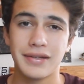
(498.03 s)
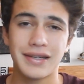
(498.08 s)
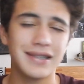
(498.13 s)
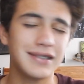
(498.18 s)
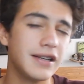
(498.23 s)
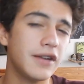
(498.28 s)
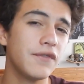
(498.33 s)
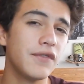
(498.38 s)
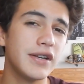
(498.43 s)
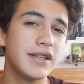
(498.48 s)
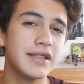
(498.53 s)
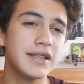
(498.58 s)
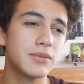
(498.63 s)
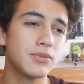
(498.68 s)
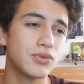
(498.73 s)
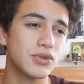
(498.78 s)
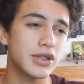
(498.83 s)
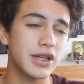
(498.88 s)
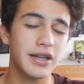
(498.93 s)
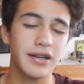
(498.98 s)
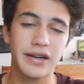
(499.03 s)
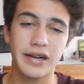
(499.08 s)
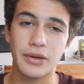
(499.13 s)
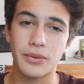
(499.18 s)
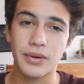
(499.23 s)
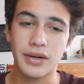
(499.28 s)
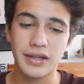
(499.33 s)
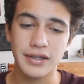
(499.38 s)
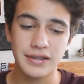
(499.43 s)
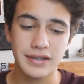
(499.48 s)
Que sean felices muchas.
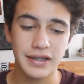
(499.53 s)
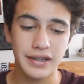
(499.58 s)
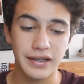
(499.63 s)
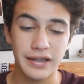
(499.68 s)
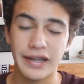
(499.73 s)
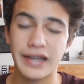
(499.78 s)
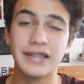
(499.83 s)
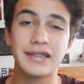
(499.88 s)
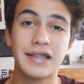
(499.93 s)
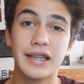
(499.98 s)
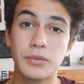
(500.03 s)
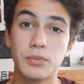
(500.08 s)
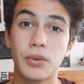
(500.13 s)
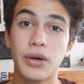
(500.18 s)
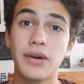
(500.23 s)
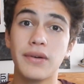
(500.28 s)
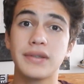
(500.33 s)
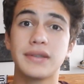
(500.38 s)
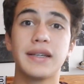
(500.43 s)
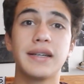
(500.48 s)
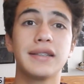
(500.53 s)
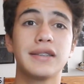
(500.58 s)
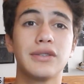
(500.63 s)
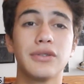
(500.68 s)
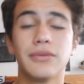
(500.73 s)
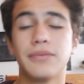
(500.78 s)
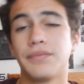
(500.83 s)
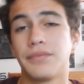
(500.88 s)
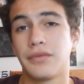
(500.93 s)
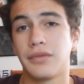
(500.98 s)
recuérdense, es, bueno hacer
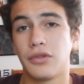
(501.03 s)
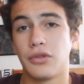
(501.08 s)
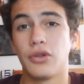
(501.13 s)
esto.